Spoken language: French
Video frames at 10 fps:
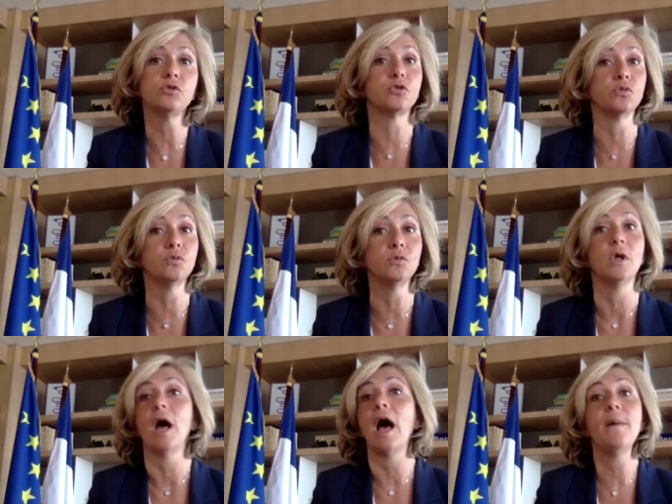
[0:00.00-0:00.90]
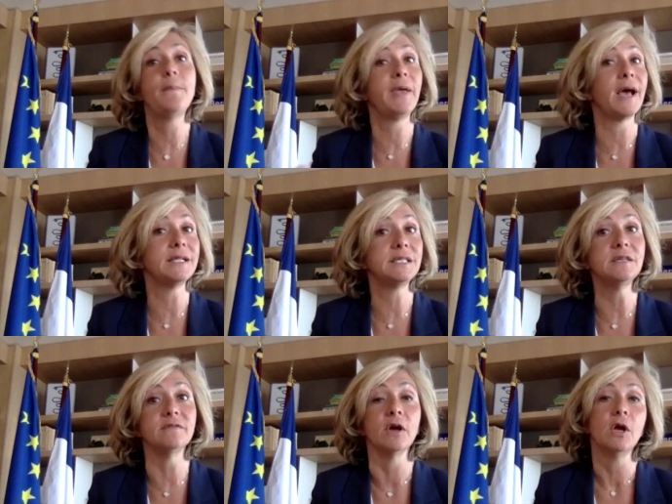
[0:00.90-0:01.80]
sont
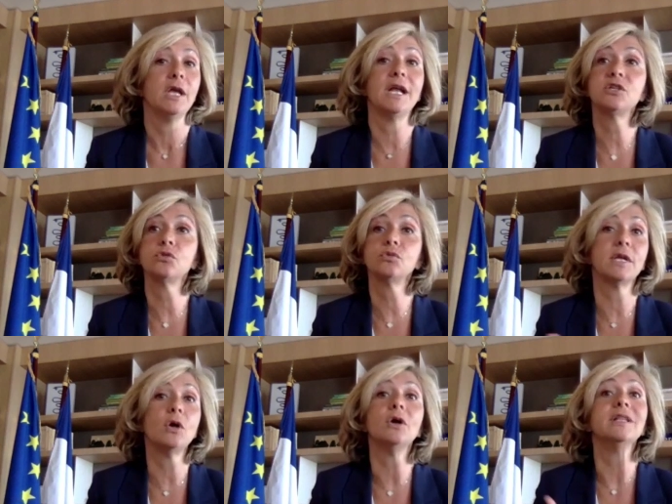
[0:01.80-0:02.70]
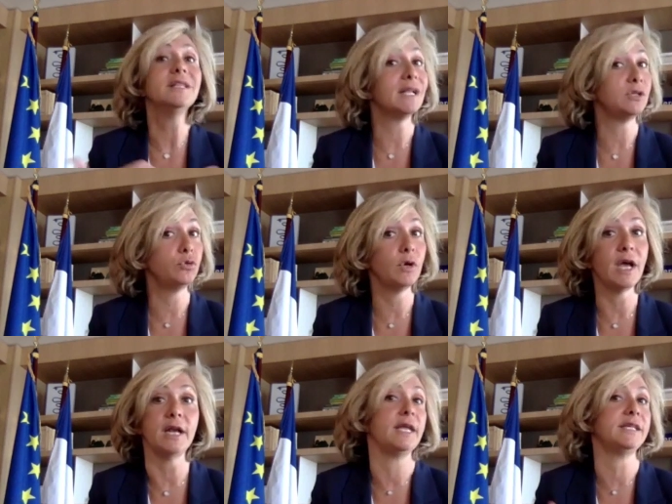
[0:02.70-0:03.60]
impératives et elles sont d'ailleurs
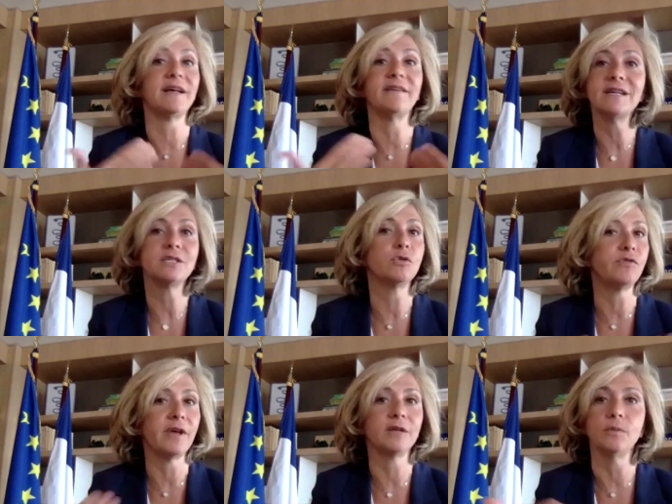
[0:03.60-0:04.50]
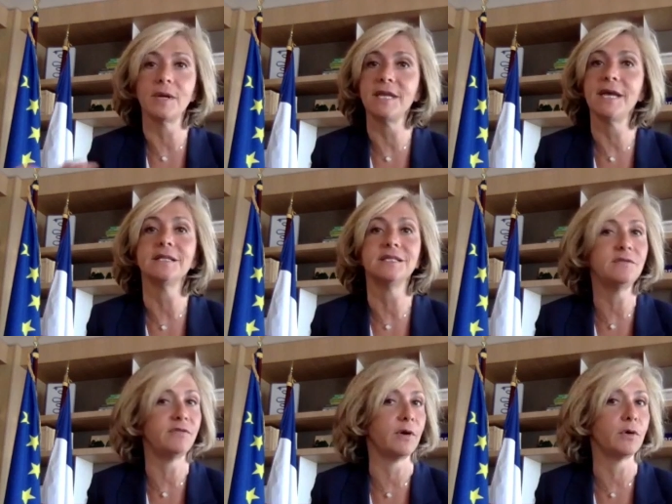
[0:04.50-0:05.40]
naturelles et ça va se faire de manière
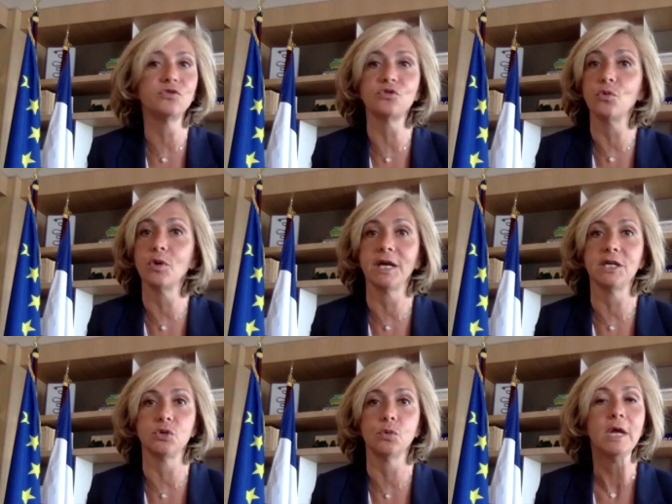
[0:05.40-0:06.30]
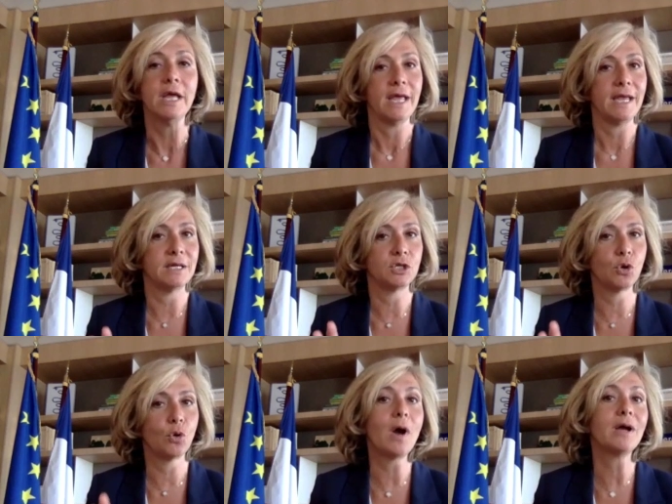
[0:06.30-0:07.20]
différente selon les régions. Je
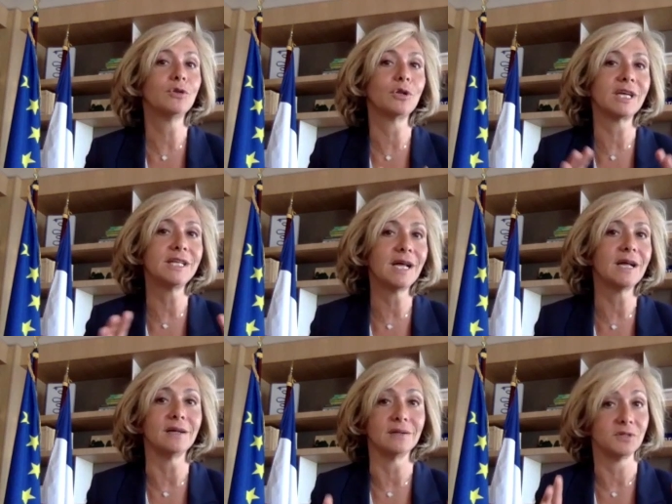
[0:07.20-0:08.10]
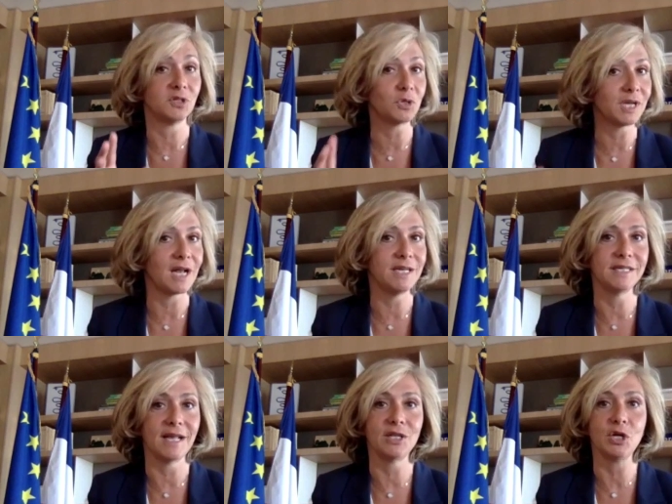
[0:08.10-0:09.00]
crois que notre État
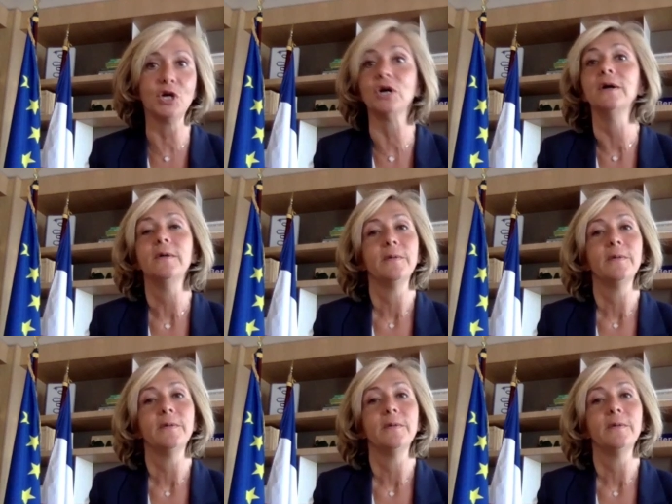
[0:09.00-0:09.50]
centralisateur,